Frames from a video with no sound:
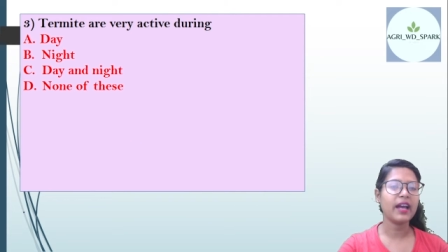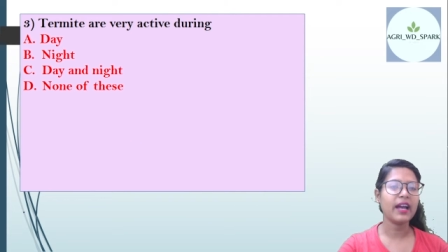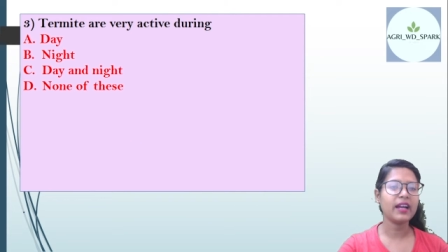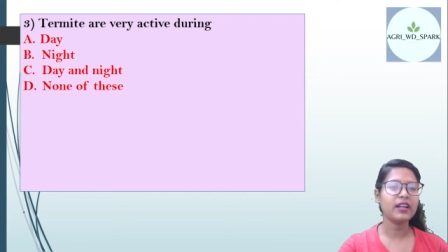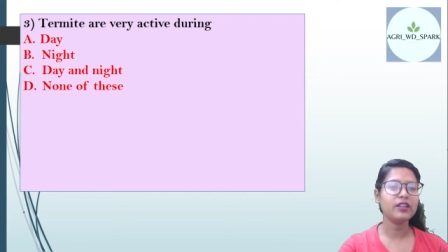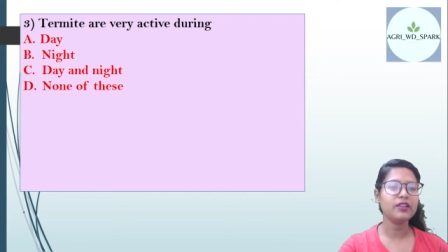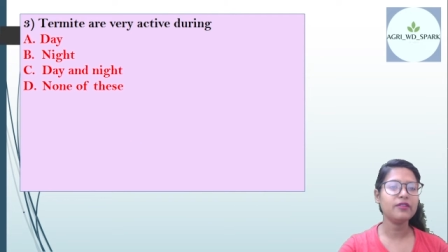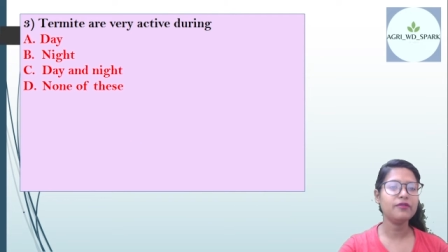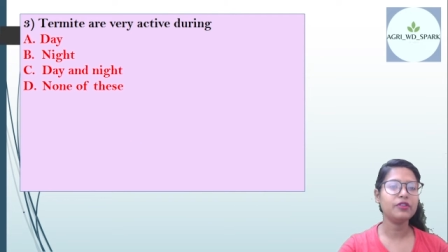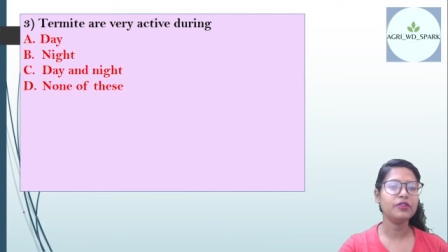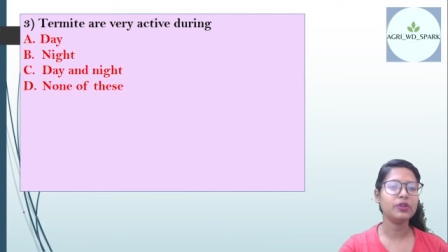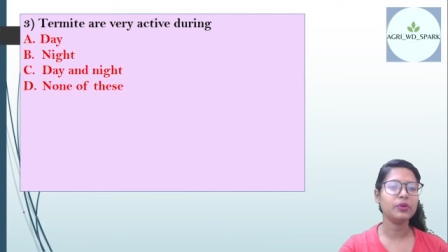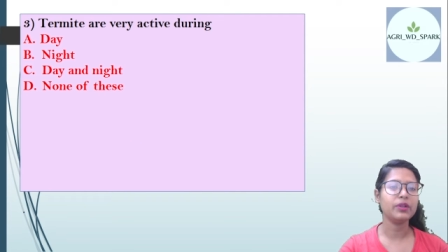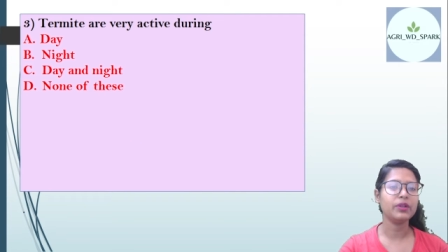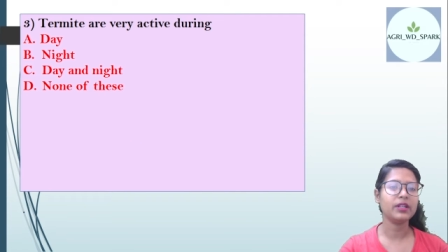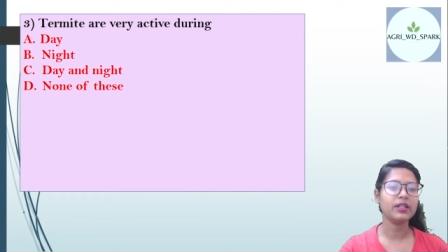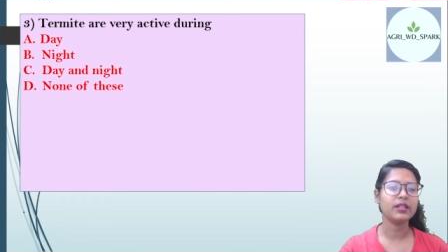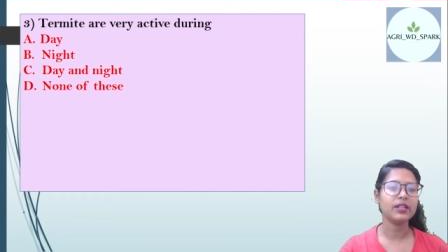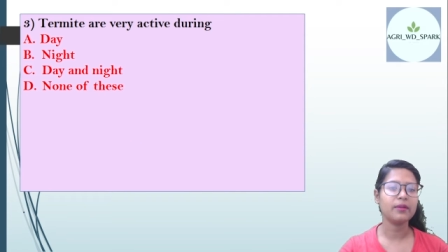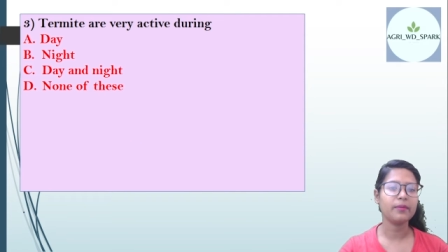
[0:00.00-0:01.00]
एक्टिव
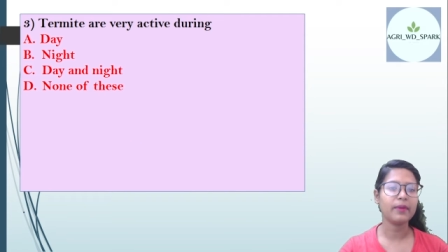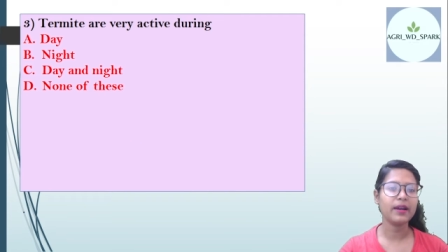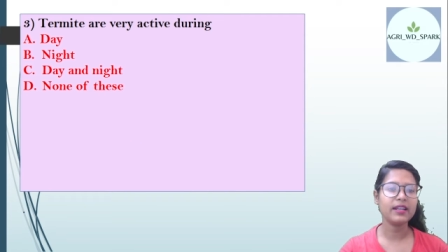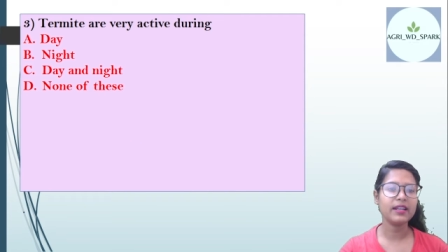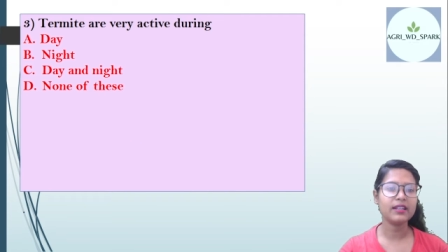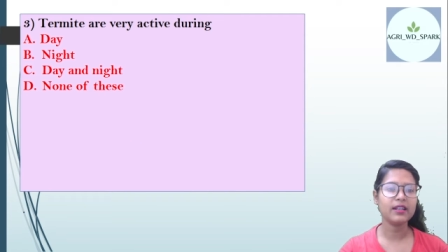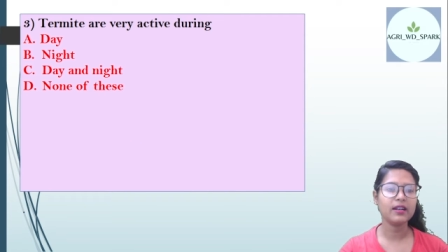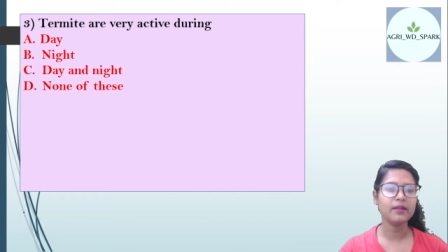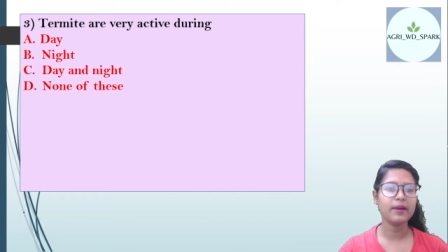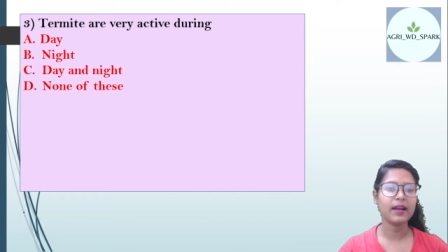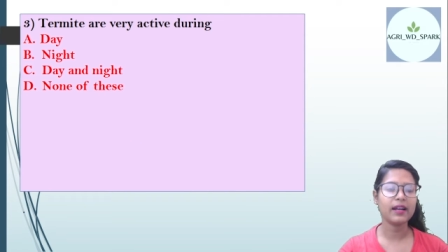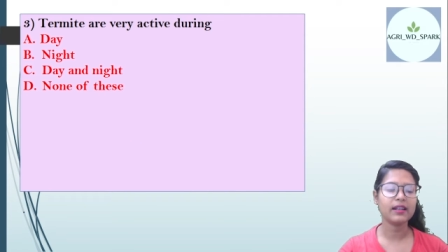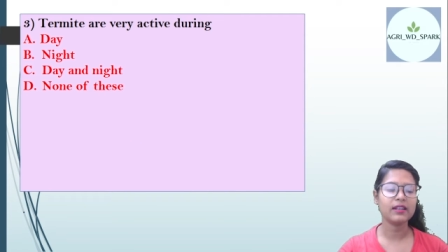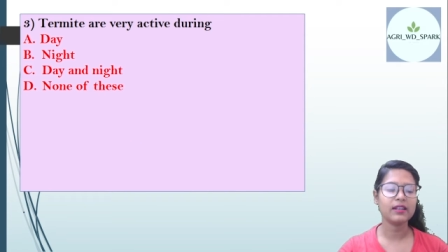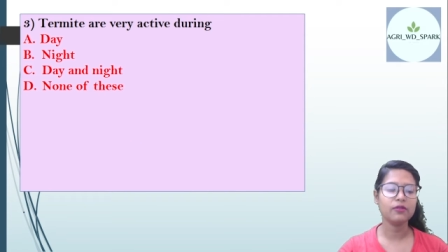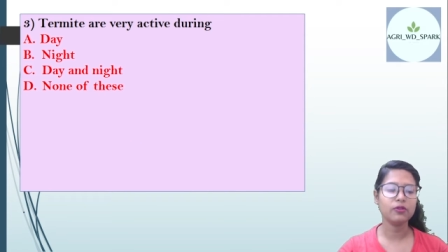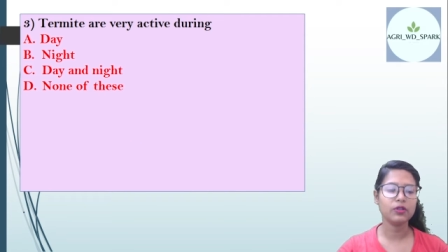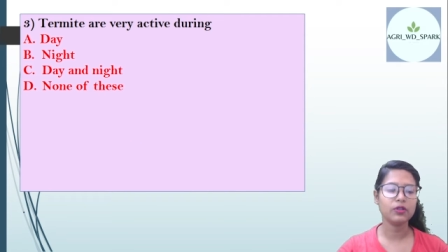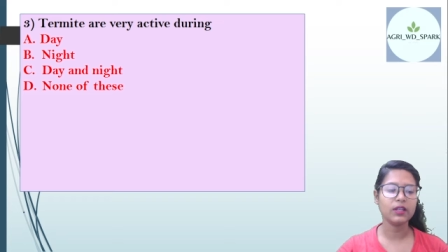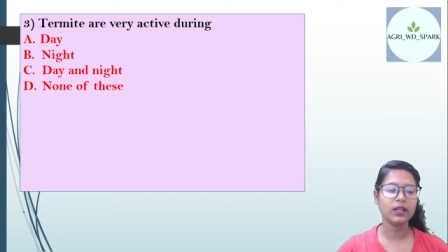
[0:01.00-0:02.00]
ड्यूरिंग टर्माइट कब
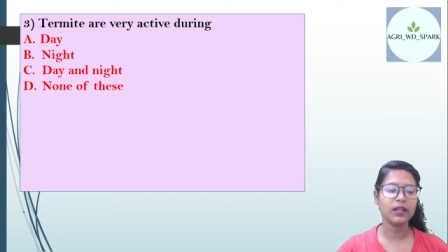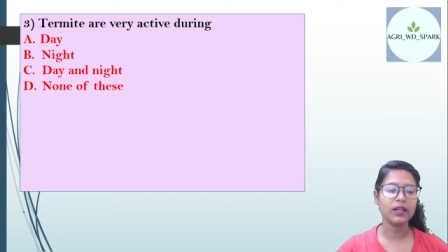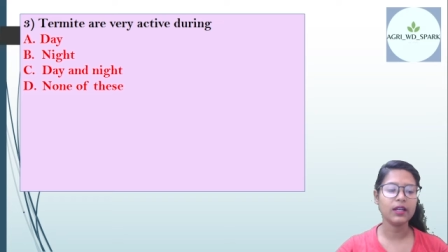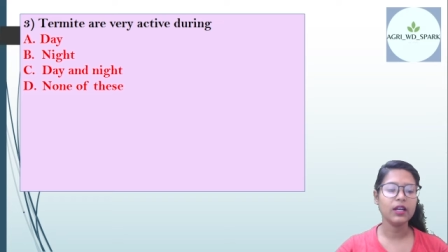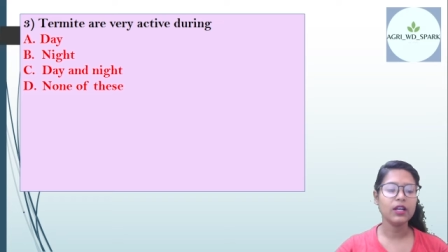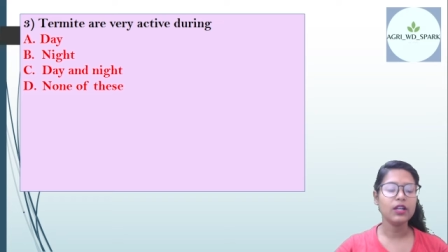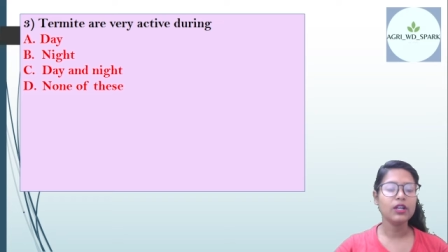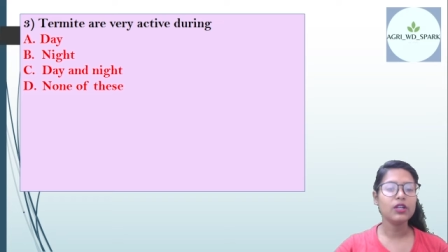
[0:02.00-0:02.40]
एक्टिव होते हैं